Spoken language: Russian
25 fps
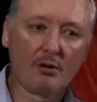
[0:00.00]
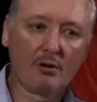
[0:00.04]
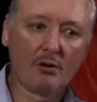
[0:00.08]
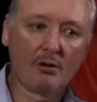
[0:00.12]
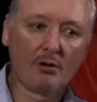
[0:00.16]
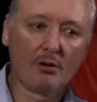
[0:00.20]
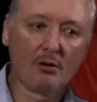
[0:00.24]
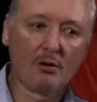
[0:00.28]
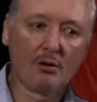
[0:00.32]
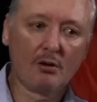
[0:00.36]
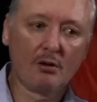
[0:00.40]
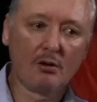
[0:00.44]

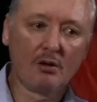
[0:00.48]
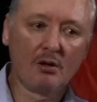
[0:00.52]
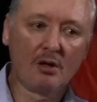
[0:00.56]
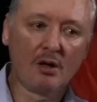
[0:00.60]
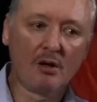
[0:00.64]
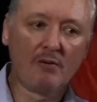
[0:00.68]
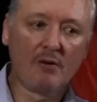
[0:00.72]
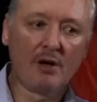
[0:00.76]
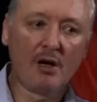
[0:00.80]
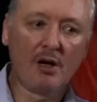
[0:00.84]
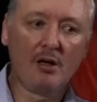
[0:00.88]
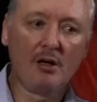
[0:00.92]
Э,
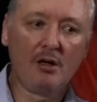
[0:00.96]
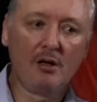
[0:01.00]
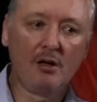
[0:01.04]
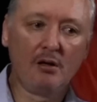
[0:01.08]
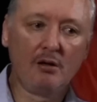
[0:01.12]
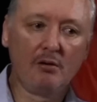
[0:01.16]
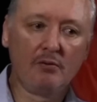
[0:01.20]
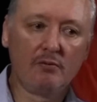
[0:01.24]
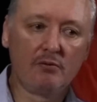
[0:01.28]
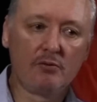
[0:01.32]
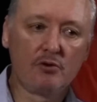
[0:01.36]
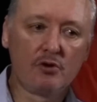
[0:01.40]

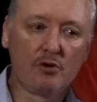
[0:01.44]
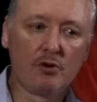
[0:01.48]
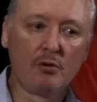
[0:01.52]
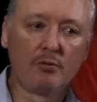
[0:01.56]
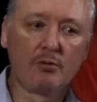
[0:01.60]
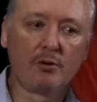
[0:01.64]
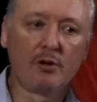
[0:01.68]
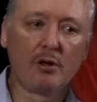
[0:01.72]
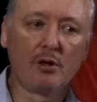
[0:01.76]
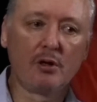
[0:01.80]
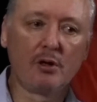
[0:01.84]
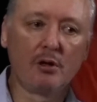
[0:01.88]
Навальный в
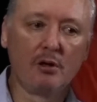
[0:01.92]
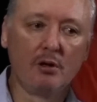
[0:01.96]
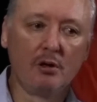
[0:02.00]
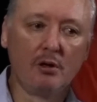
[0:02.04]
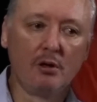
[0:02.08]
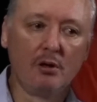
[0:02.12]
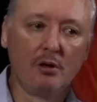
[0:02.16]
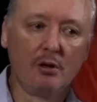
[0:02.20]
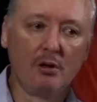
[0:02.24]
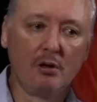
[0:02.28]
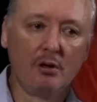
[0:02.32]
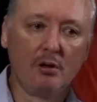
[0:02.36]
чем-то
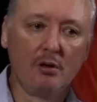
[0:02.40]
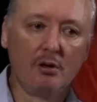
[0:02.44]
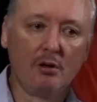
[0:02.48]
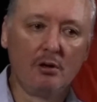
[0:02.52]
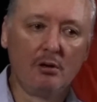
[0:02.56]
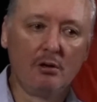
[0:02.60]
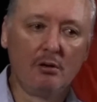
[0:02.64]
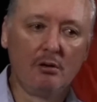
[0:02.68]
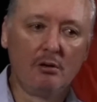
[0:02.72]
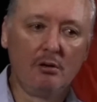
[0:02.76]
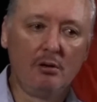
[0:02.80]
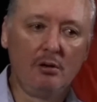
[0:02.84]

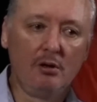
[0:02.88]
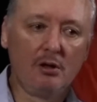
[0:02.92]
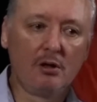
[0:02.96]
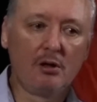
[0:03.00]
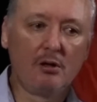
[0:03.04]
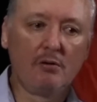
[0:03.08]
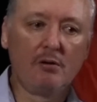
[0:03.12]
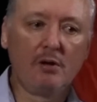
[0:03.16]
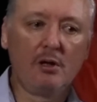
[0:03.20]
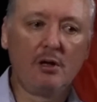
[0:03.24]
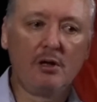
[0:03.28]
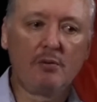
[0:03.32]
не
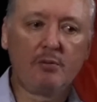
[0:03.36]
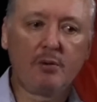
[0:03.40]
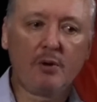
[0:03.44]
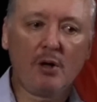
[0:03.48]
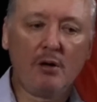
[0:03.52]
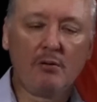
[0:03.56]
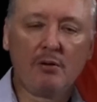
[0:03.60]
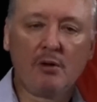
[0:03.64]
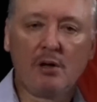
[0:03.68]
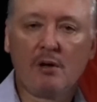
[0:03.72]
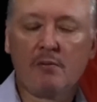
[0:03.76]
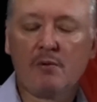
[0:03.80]
говорит
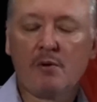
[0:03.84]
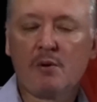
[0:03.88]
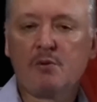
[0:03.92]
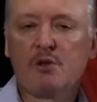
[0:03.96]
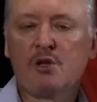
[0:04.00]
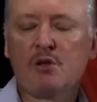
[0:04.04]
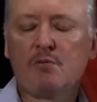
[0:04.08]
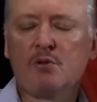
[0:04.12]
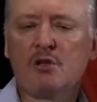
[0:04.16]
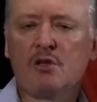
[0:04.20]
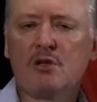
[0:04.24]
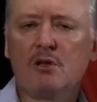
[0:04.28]
правду, я
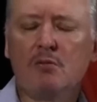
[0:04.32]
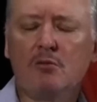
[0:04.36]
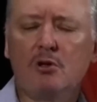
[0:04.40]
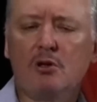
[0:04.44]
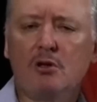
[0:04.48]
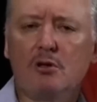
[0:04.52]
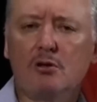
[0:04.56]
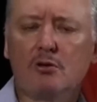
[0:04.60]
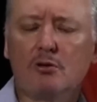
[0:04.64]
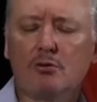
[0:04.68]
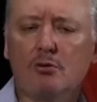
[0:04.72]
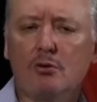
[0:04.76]
вообще бы с
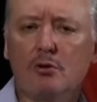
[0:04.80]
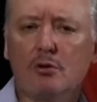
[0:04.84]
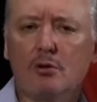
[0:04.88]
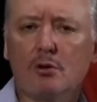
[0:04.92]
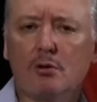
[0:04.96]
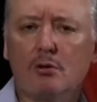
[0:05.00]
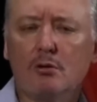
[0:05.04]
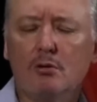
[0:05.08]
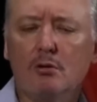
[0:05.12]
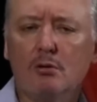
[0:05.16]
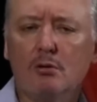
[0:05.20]
ним не дискутировал.